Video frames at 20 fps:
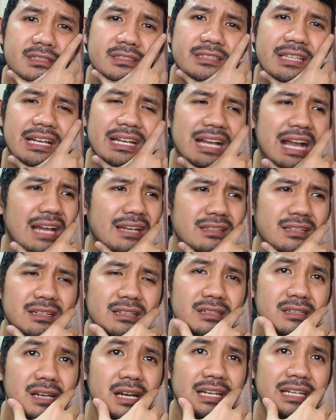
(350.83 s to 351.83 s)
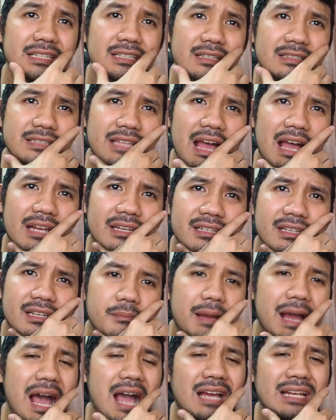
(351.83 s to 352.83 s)
แต่การเดินเรื่องอะไรต่าง ๆ เนี่ย
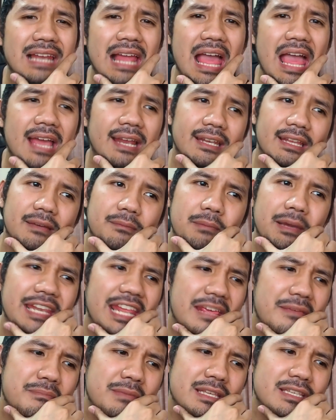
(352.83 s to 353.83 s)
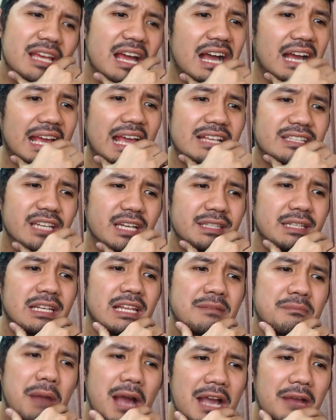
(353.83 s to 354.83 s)
ภาคแรกเนี่ยไม่ได้มีฉากแอคชั่นอะไร
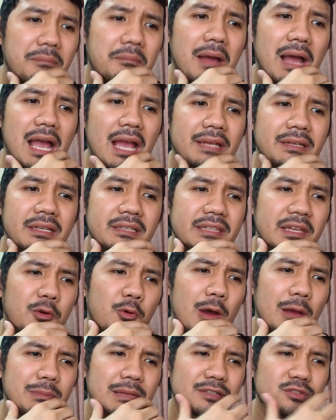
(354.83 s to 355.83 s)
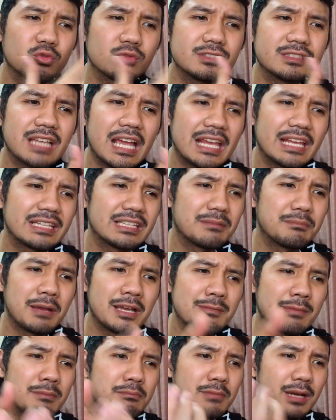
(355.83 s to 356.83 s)
มากมายเนี่ยแต่ความน่าสนใจทำไม
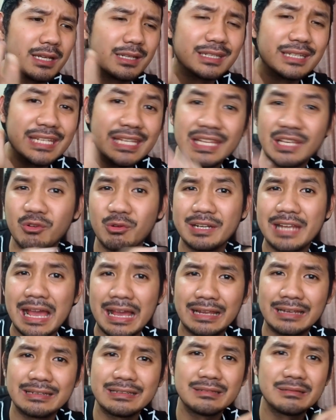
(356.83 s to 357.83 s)
มันเหมือนดีกว่าหนัง